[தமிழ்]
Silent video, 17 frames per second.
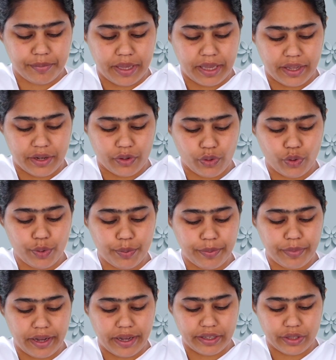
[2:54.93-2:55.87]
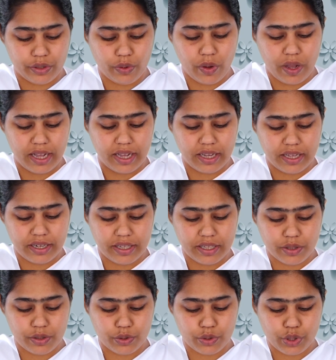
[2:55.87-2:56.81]
பேனோ பாயோ
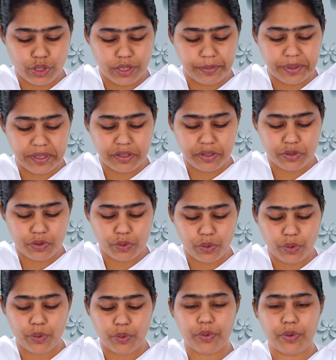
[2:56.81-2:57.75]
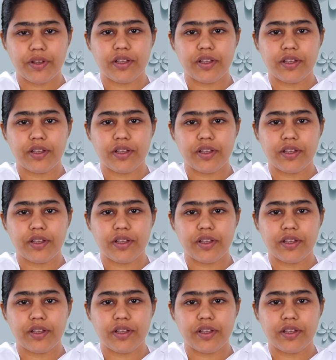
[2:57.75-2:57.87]
ஆக்கரே குஷ்கபரி சுனோ